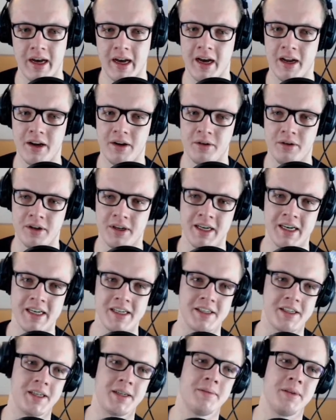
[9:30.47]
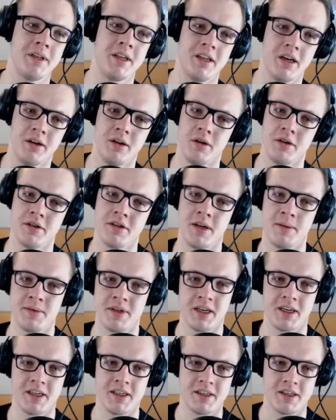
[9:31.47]
Ja, er hat 39. Die Downloads haben
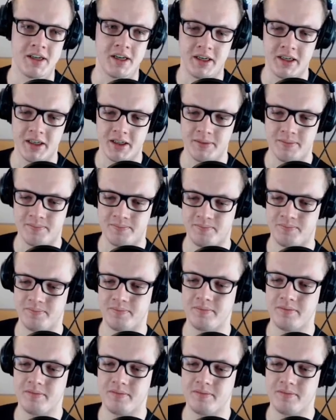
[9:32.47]
es gerissen, denke ich.